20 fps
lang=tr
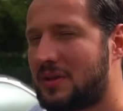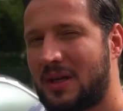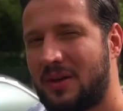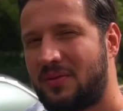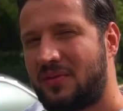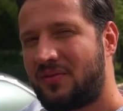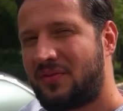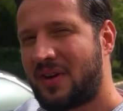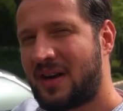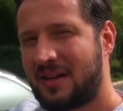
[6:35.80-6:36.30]

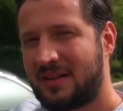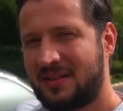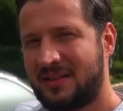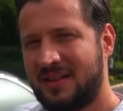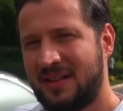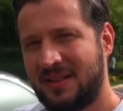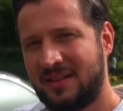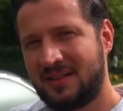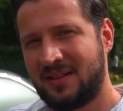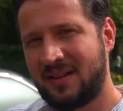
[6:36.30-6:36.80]
tarafı
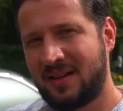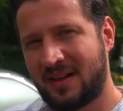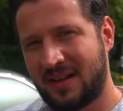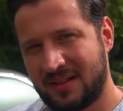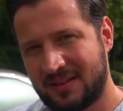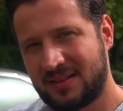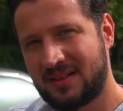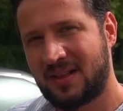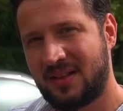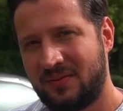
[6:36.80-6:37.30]
farklı renktir,
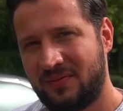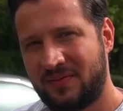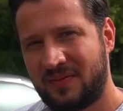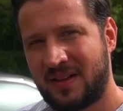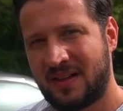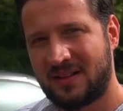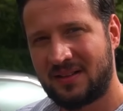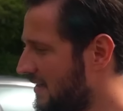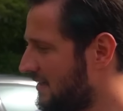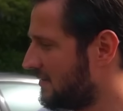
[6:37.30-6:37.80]
alt tarafı
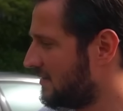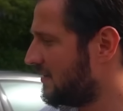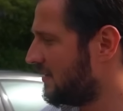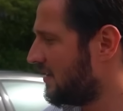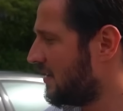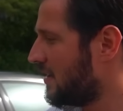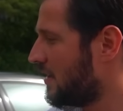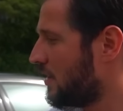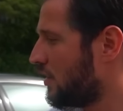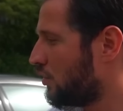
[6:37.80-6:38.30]
farklı renktir.
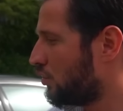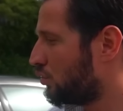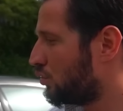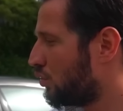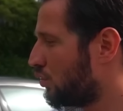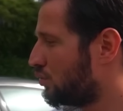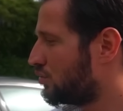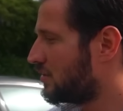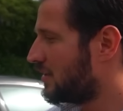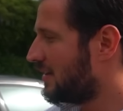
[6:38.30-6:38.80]

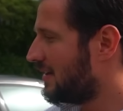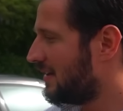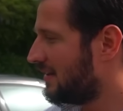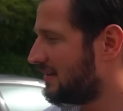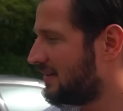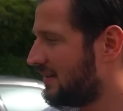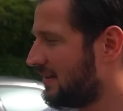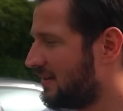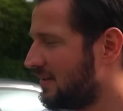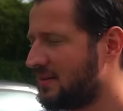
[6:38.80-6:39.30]

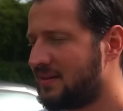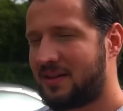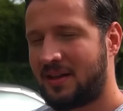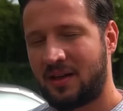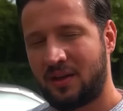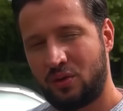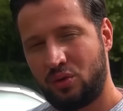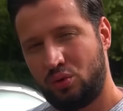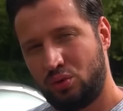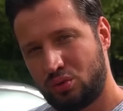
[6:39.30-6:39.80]
96
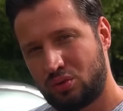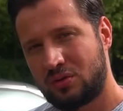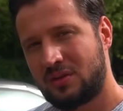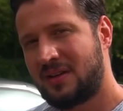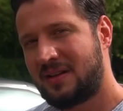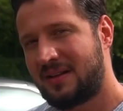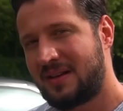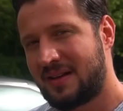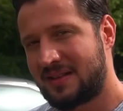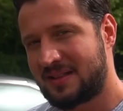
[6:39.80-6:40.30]
yılında
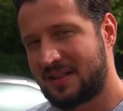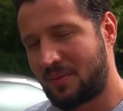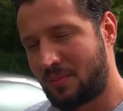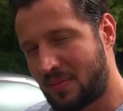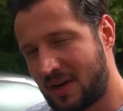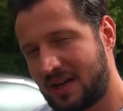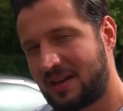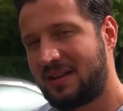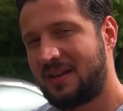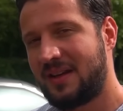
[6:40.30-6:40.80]
140 kasa
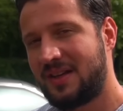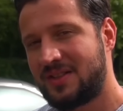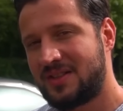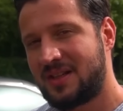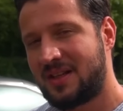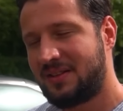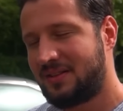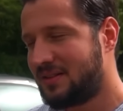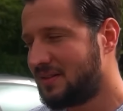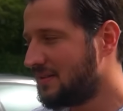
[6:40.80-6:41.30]

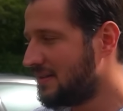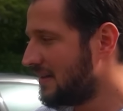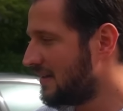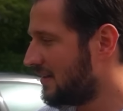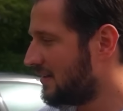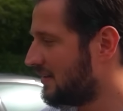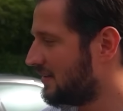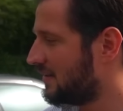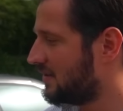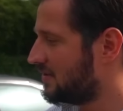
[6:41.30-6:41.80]
makyajlandığında
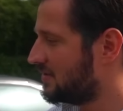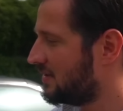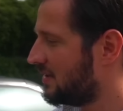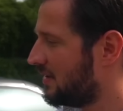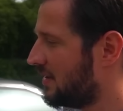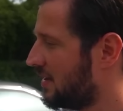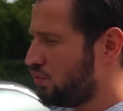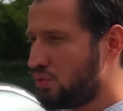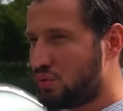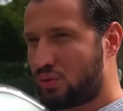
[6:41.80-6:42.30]

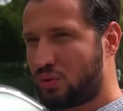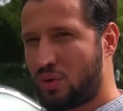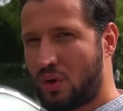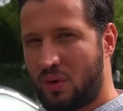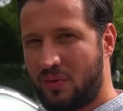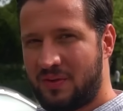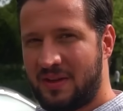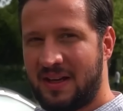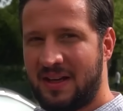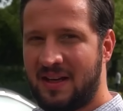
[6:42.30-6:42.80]
arkadaşlar üst
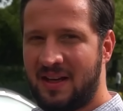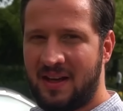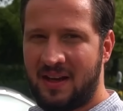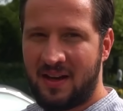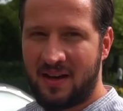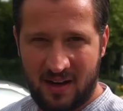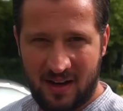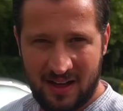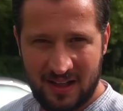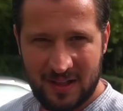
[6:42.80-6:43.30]
gövde ile
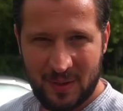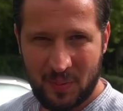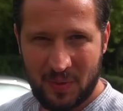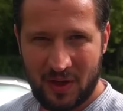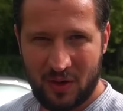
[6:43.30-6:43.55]
alt